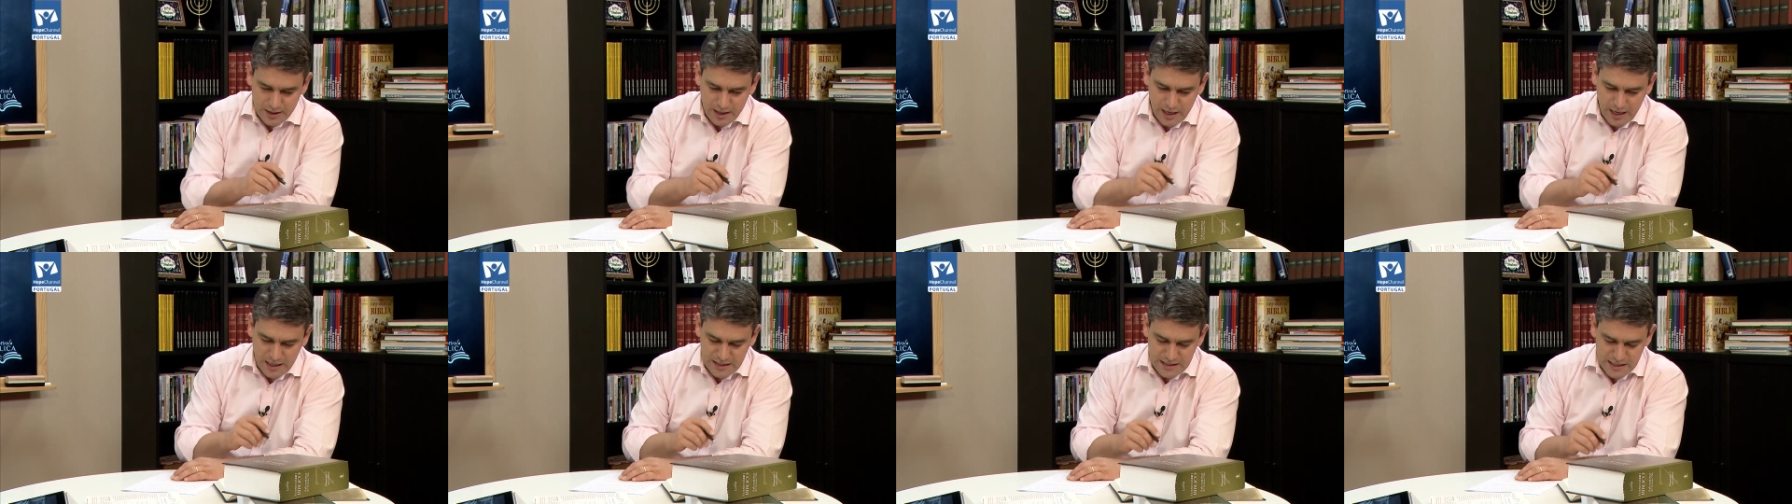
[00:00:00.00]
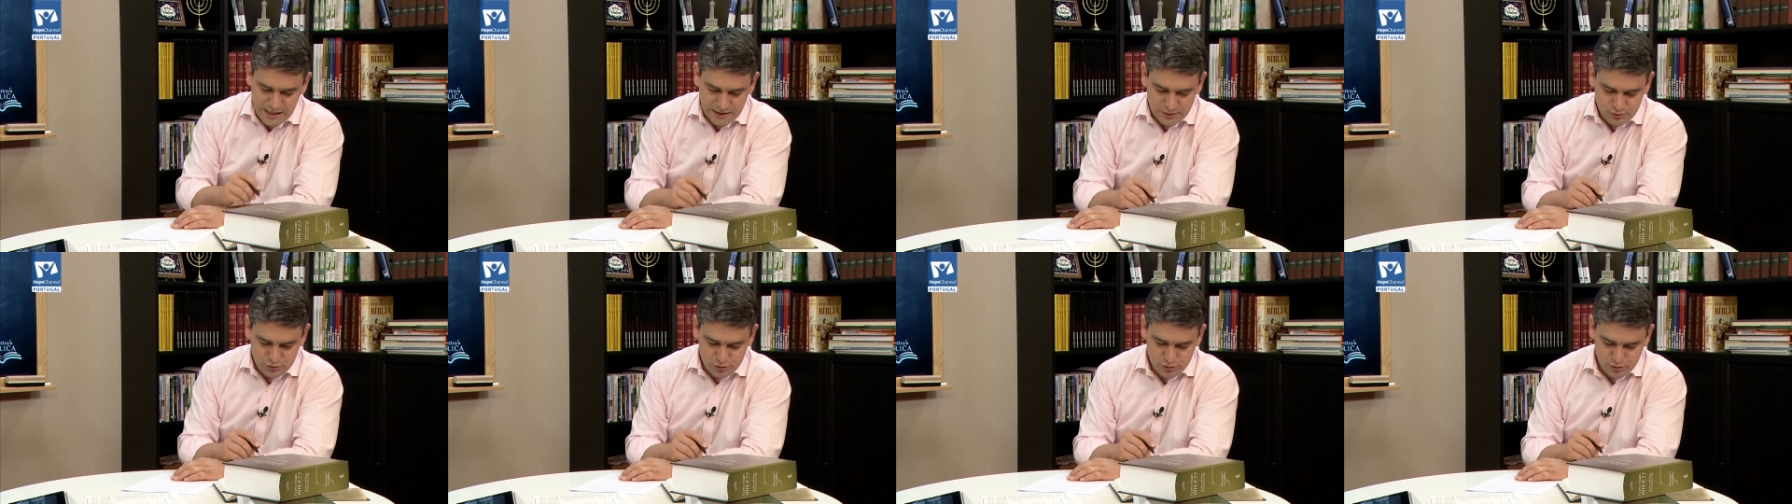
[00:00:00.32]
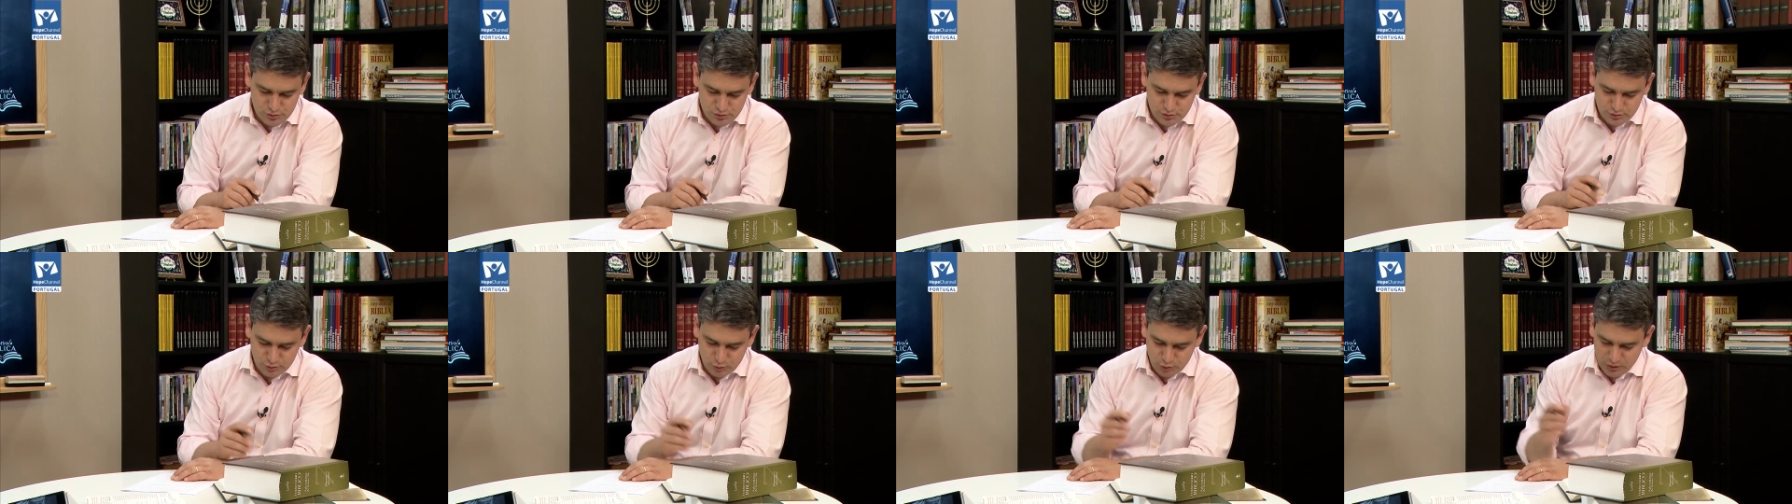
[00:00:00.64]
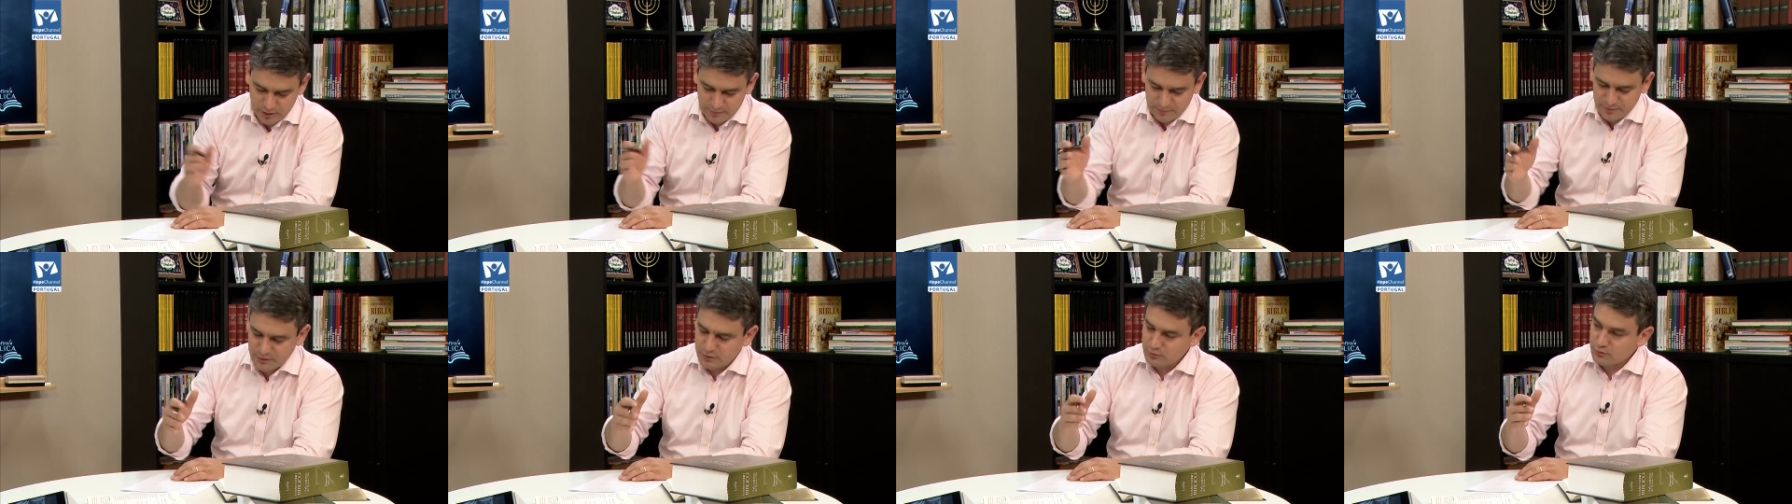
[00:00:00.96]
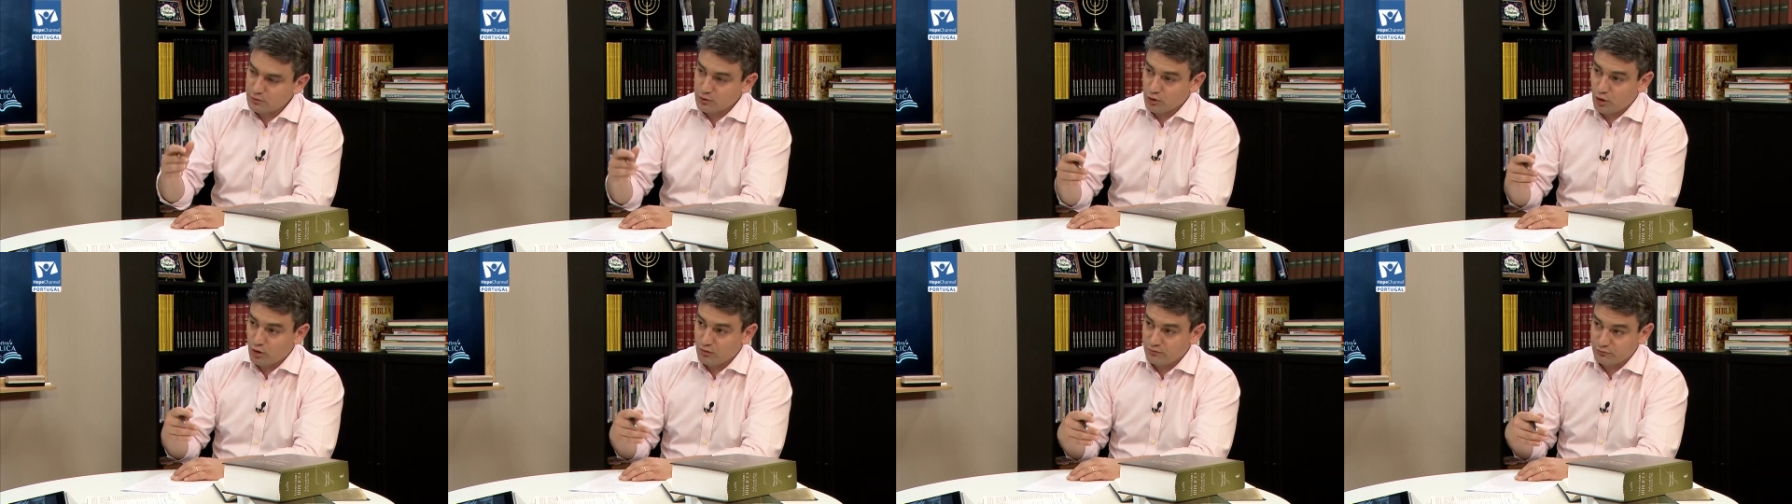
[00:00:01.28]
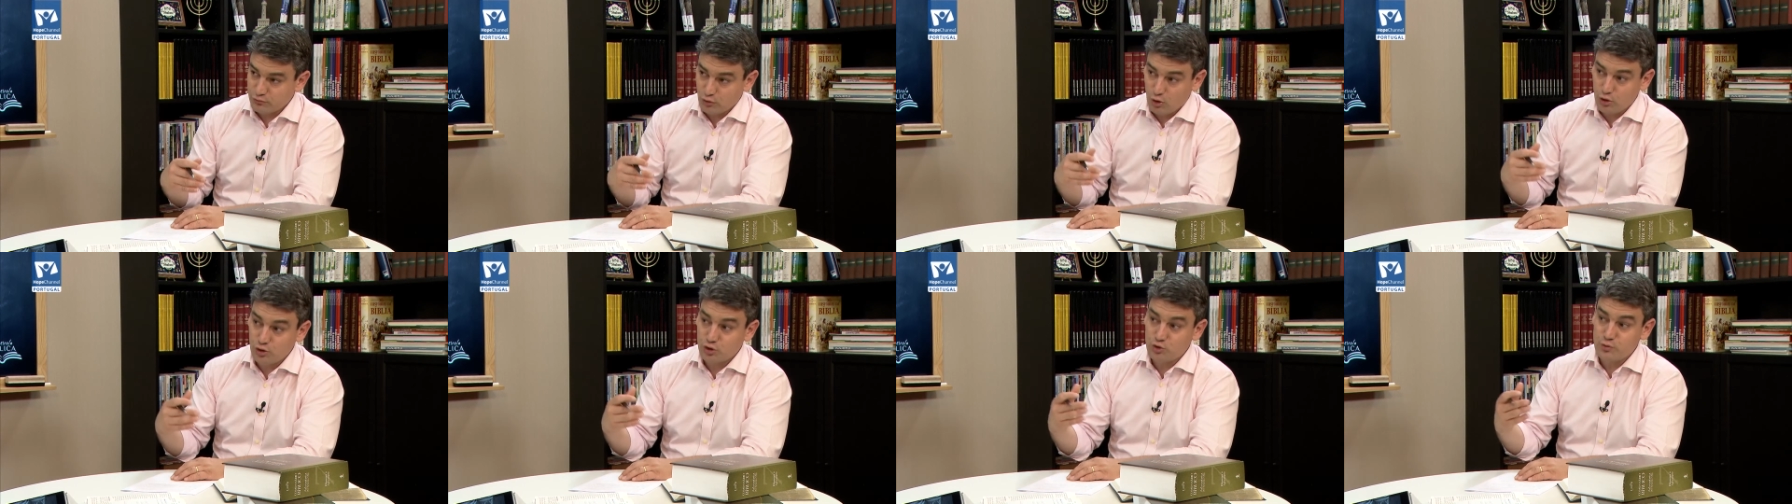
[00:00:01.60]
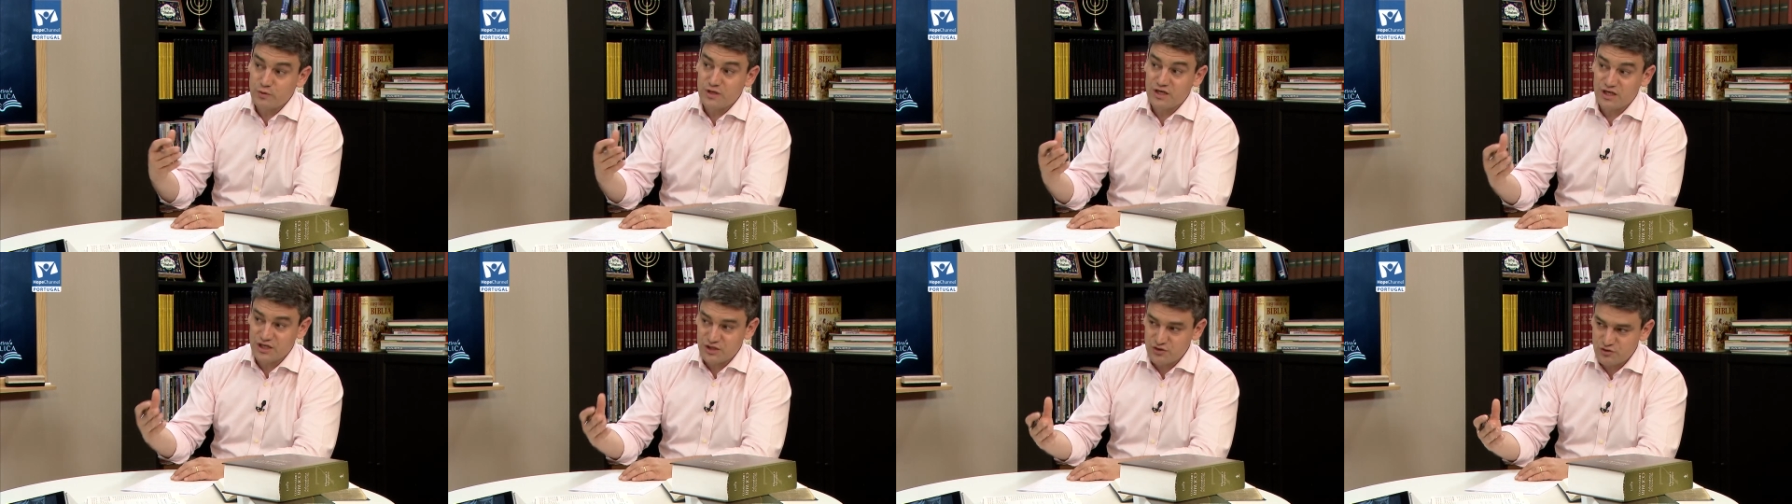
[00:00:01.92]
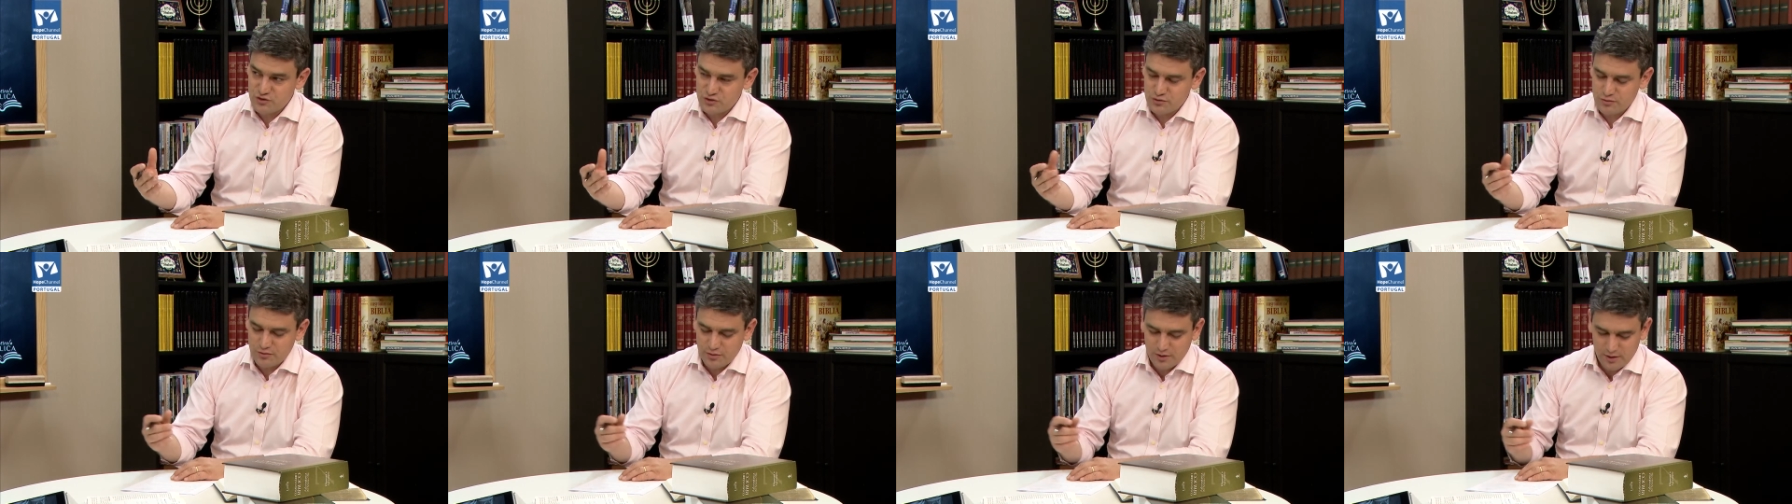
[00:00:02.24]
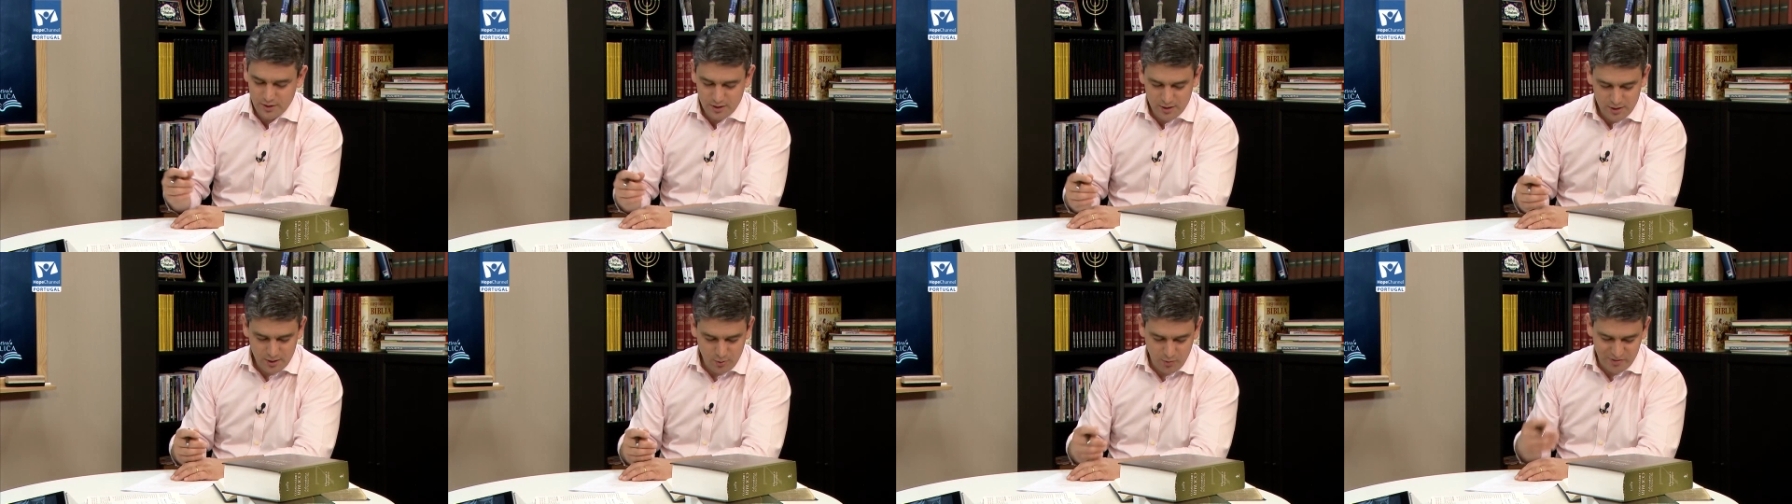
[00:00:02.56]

em Atos do eh, capítulo 9, logo no início, uhum.